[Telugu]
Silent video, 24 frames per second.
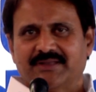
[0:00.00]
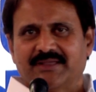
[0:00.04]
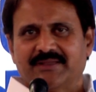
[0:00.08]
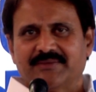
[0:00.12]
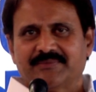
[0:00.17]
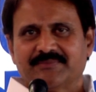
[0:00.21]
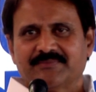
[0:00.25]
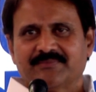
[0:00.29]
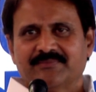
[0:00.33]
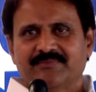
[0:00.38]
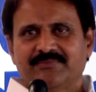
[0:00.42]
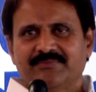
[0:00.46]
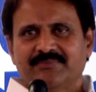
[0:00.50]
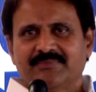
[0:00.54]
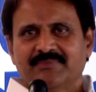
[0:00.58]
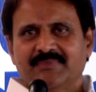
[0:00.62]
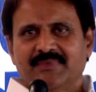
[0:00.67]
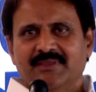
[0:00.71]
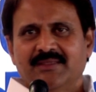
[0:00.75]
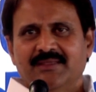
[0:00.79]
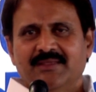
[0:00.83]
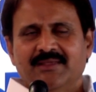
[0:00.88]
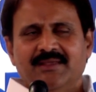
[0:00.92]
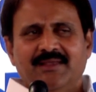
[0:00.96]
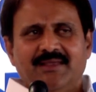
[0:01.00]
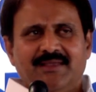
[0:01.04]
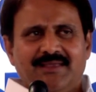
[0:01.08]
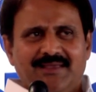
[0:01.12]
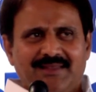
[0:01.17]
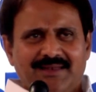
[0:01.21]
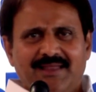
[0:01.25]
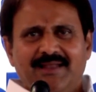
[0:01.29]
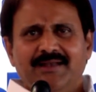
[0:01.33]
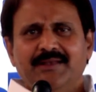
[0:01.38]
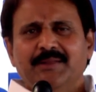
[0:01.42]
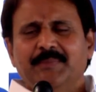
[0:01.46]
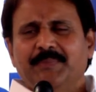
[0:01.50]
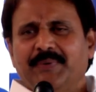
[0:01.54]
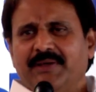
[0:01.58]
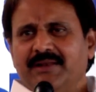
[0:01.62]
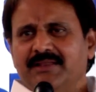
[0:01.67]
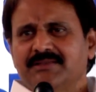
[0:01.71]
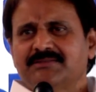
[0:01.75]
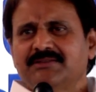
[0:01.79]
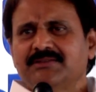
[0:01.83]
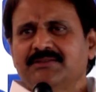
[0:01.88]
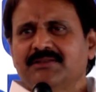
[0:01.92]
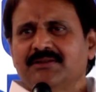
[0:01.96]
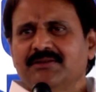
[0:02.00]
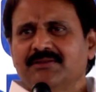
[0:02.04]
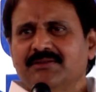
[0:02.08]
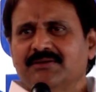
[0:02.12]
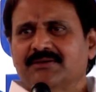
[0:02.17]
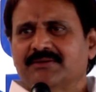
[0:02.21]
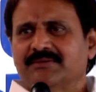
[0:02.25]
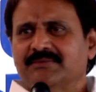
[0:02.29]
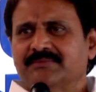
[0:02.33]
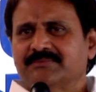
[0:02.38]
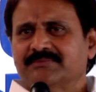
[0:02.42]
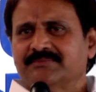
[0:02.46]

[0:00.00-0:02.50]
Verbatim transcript: ఉన్నాయి ఇలాంటి పరిస్థితుల్లో